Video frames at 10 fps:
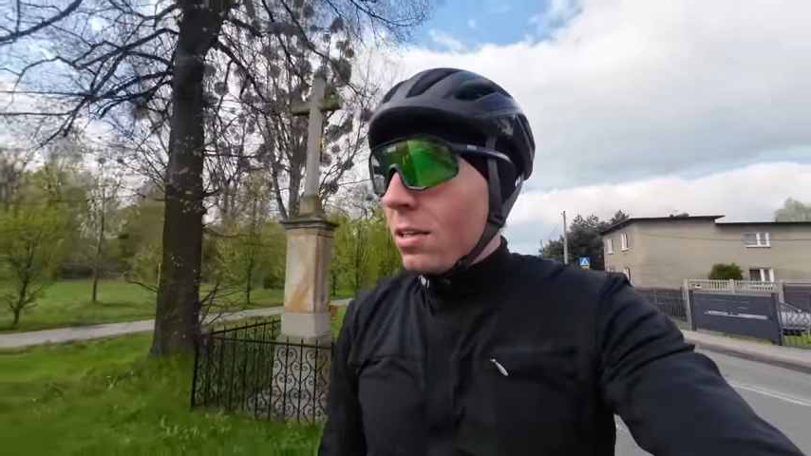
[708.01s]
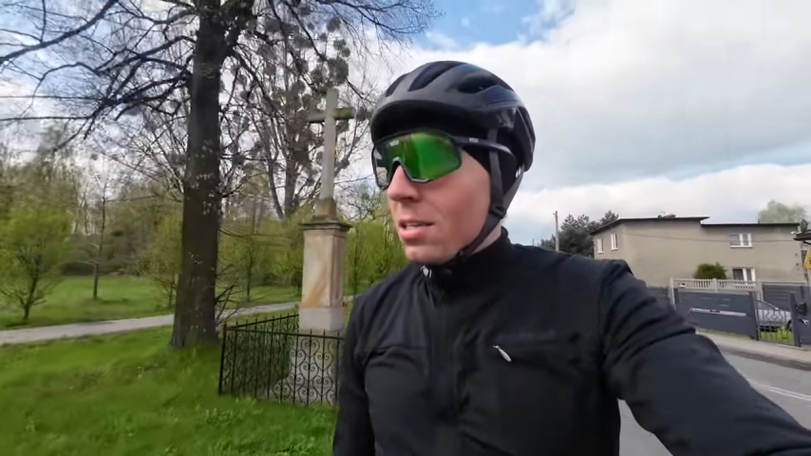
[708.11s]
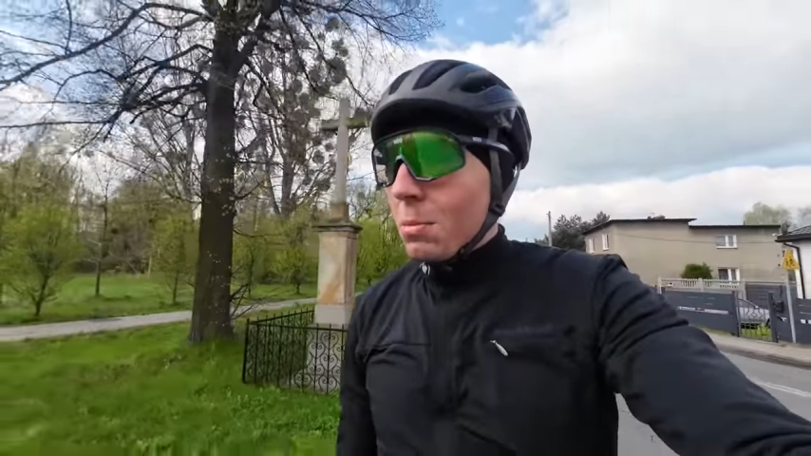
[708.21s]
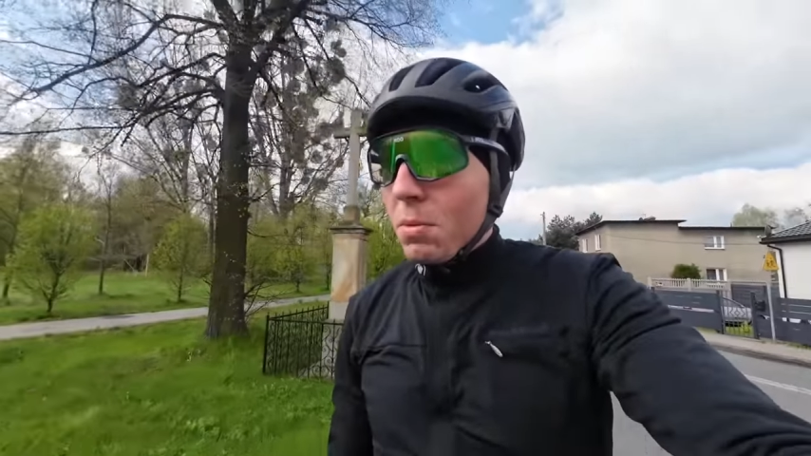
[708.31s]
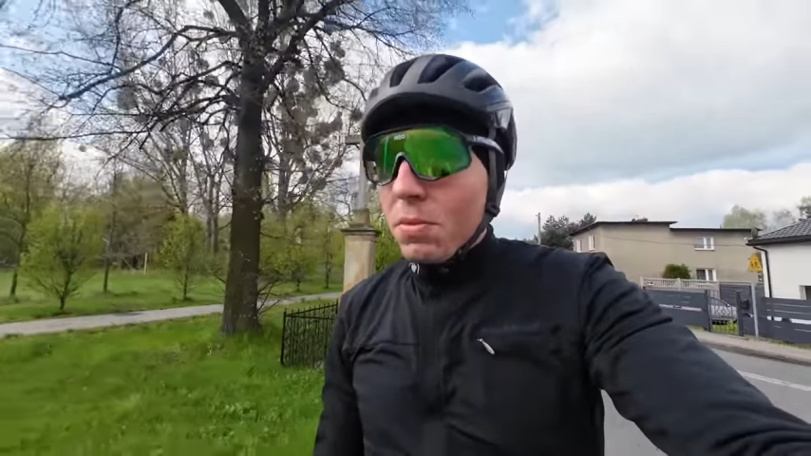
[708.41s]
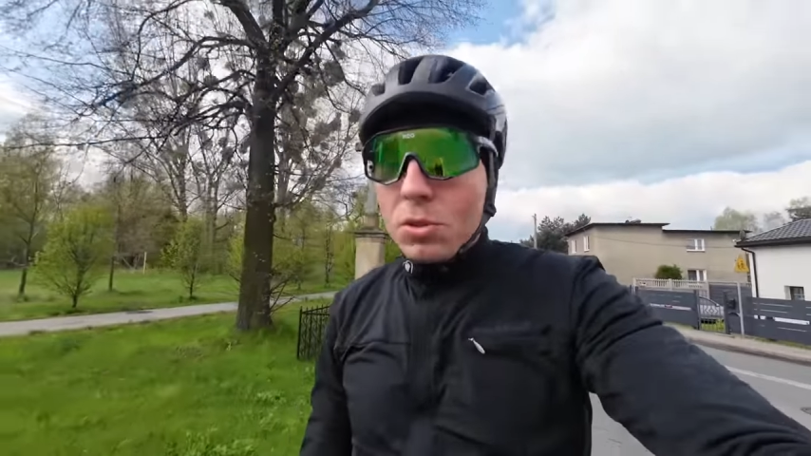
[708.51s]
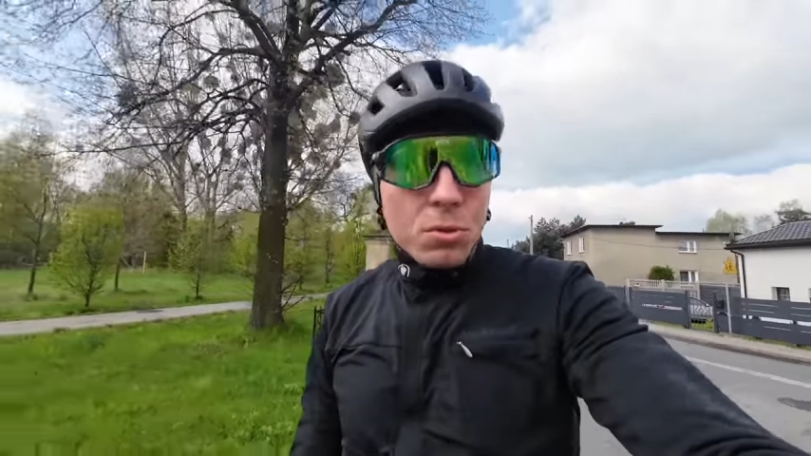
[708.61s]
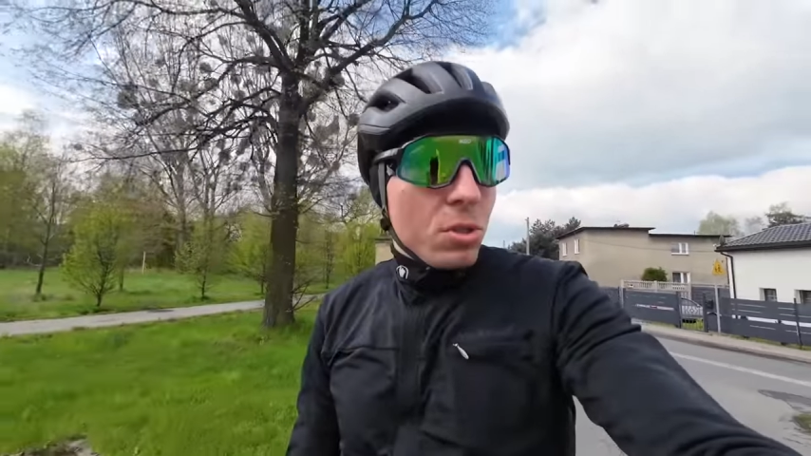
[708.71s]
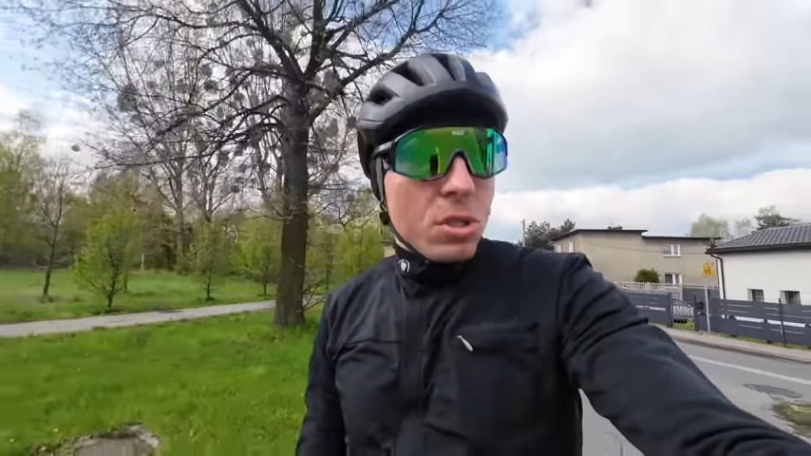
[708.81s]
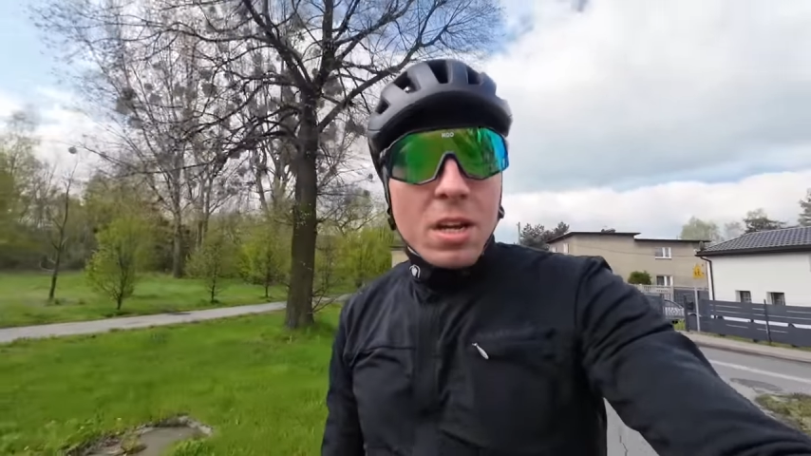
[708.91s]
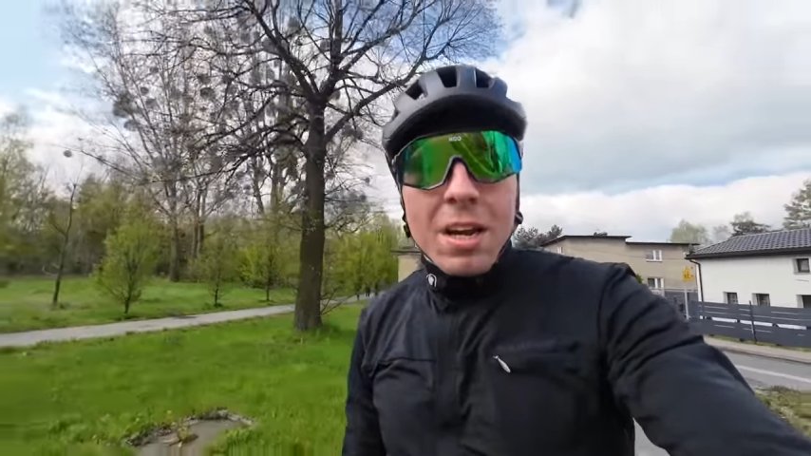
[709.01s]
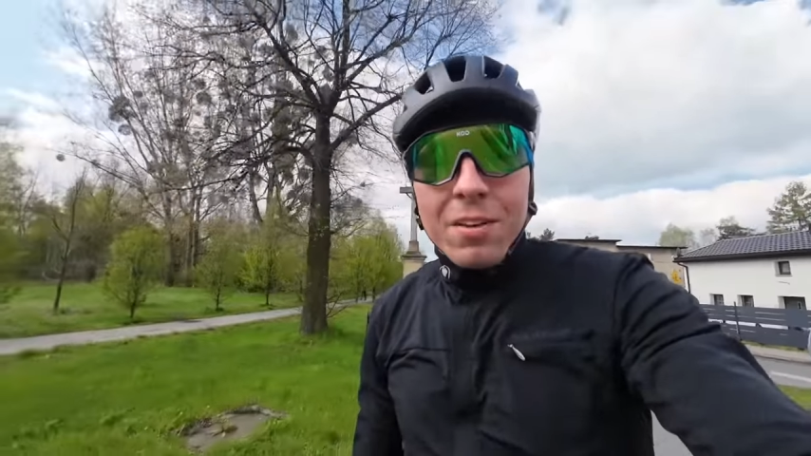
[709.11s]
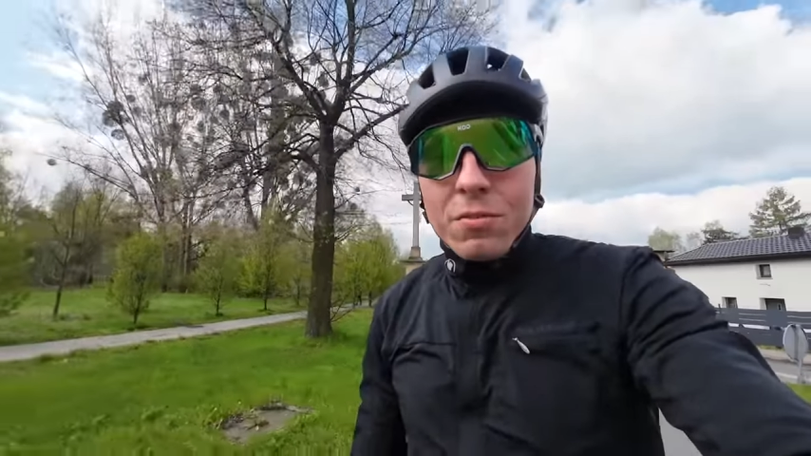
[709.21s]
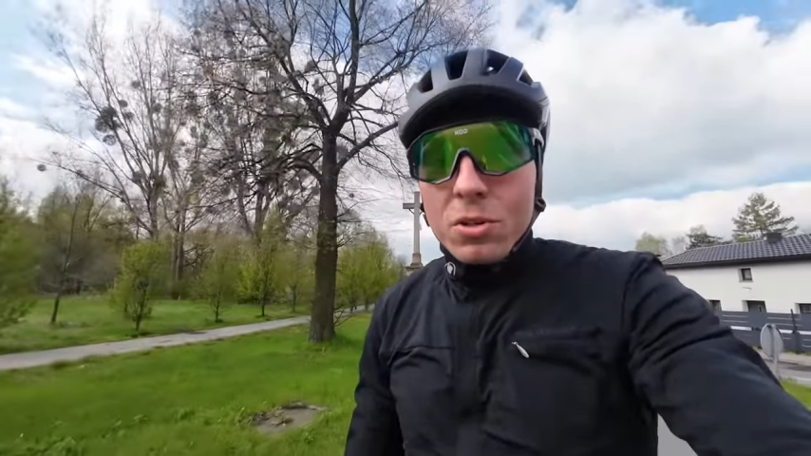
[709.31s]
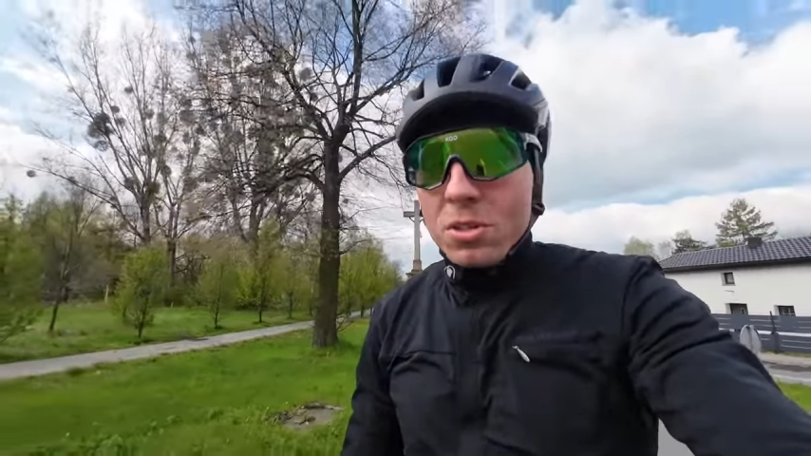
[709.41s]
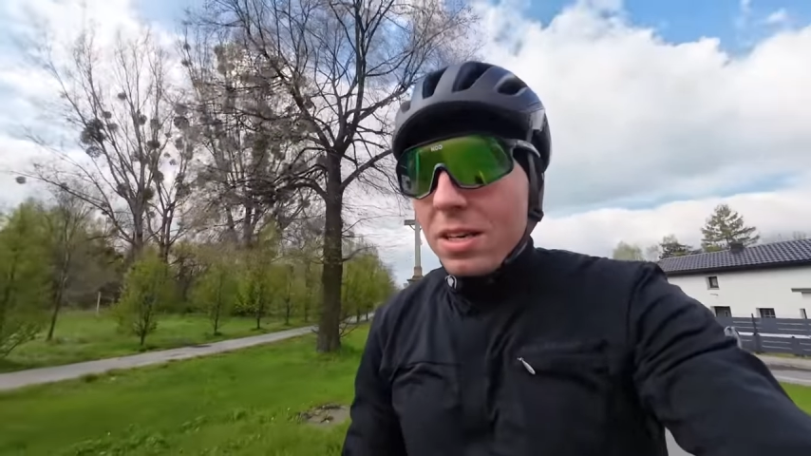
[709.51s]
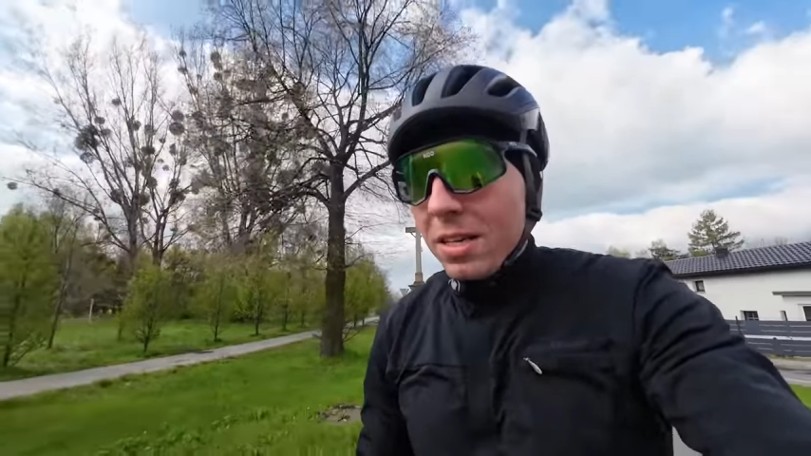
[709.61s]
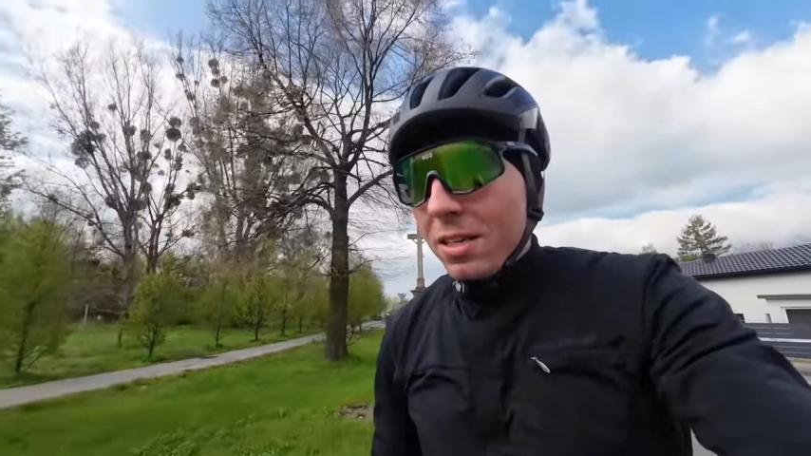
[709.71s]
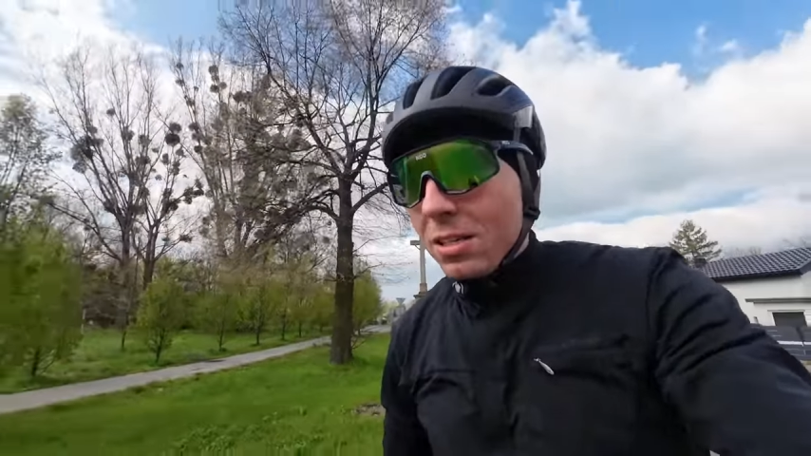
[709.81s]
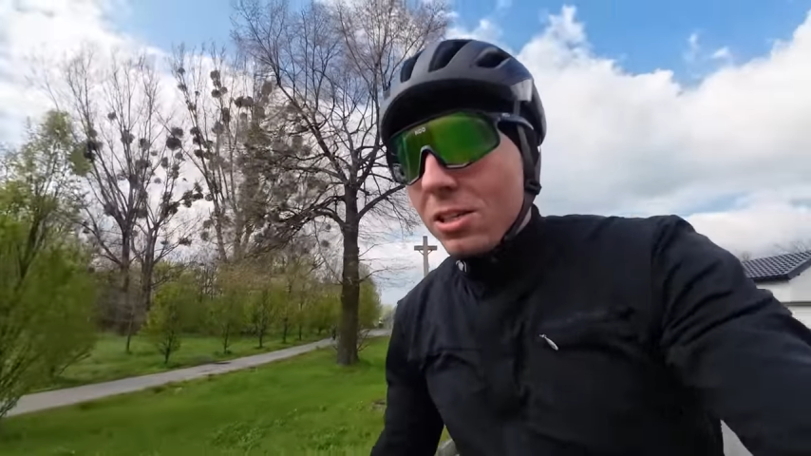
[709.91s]
sami wyciągnijcie
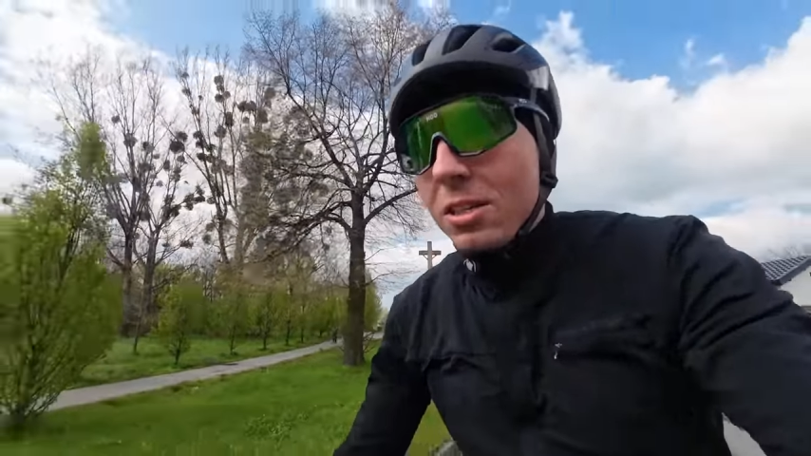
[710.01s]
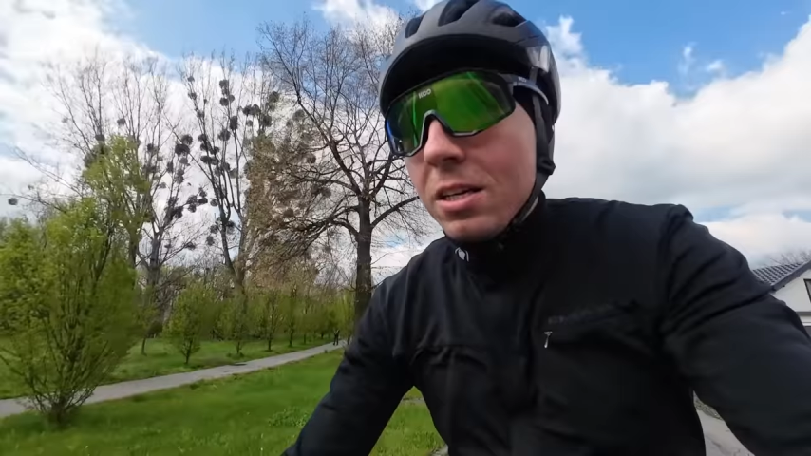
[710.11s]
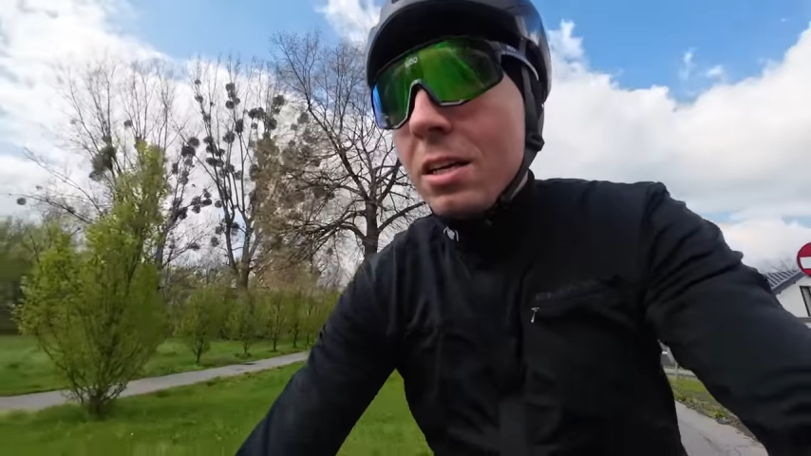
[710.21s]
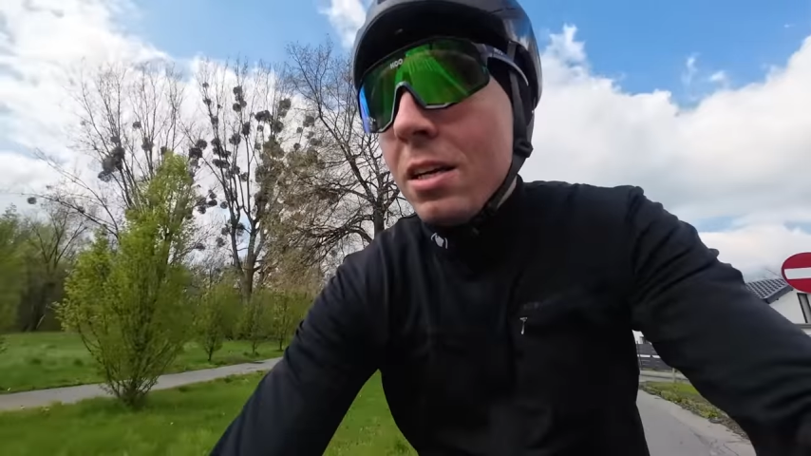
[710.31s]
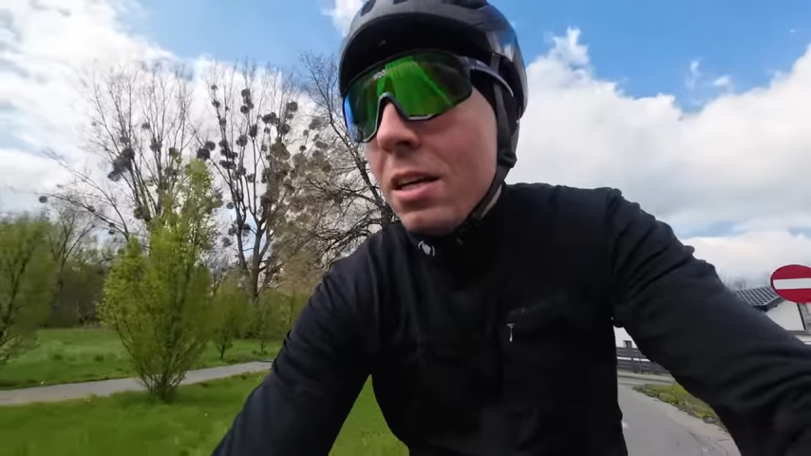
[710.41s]
wnioski, czy